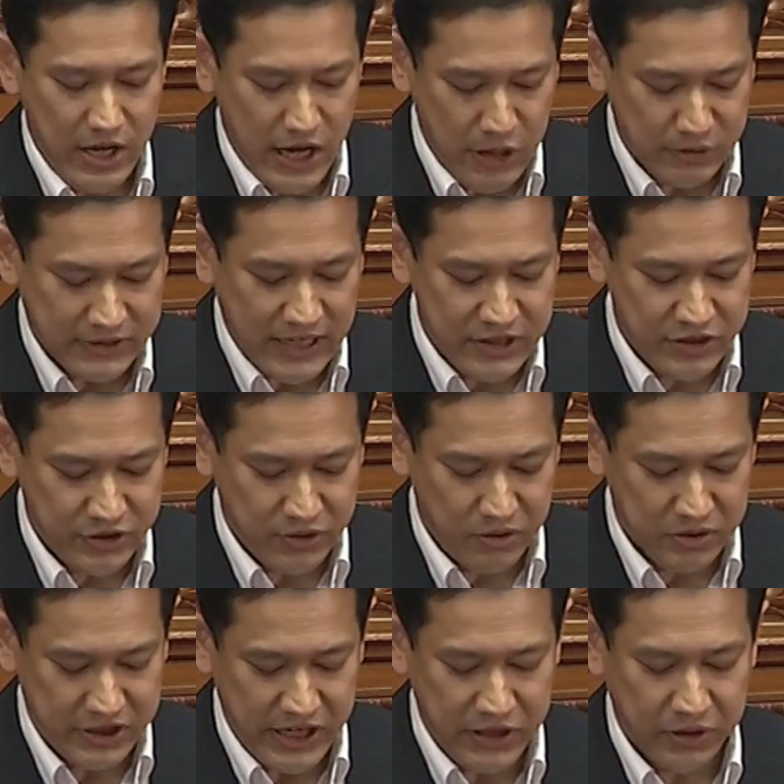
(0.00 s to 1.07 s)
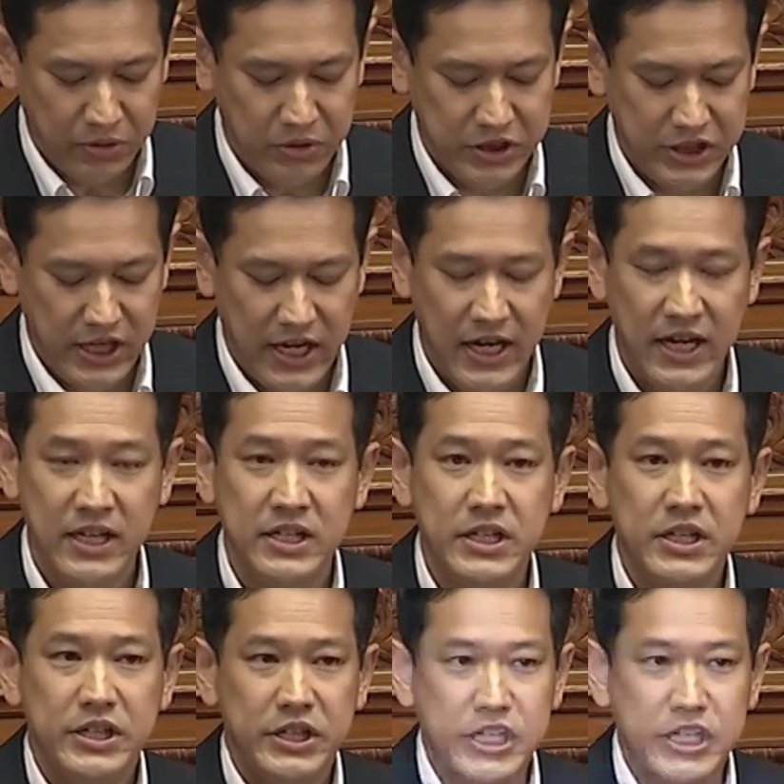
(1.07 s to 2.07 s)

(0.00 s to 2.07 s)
F35 戦闘機や